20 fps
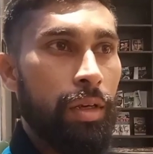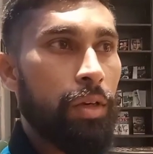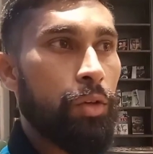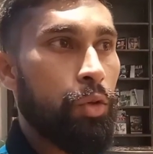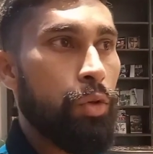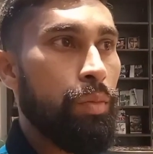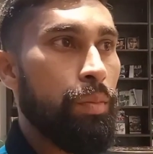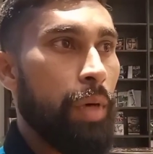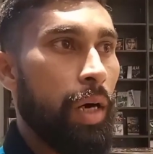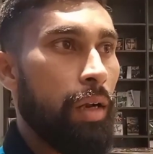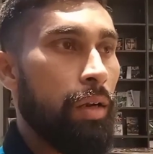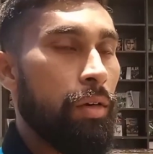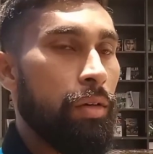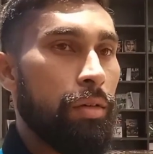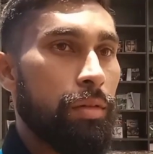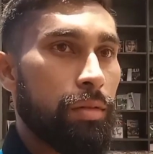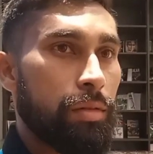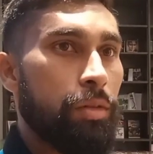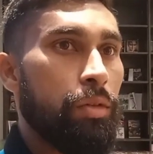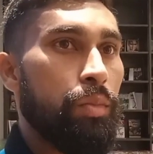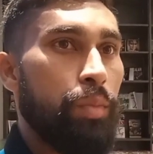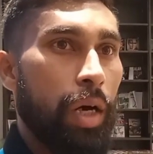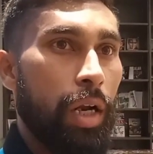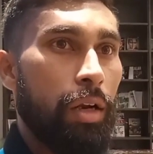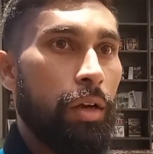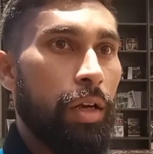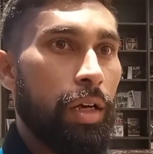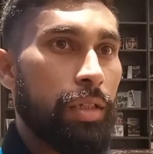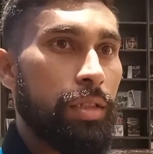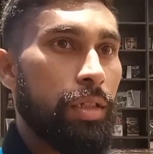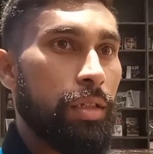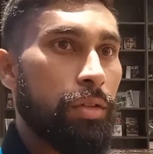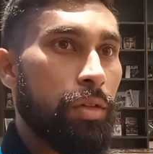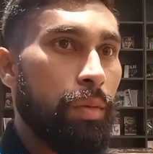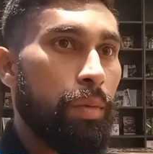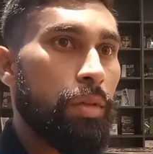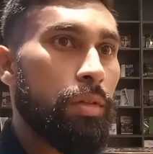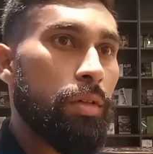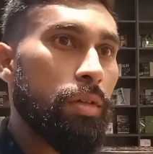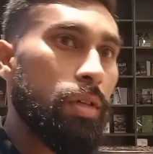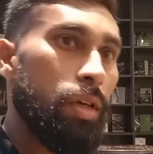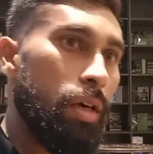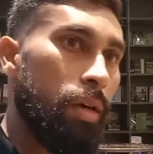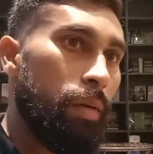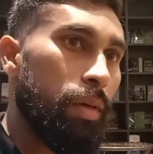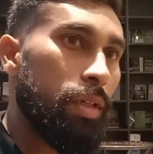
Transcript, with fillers: হ্যাঁ খুব ভালো খুব ভালো লাগছে সমর্থকরা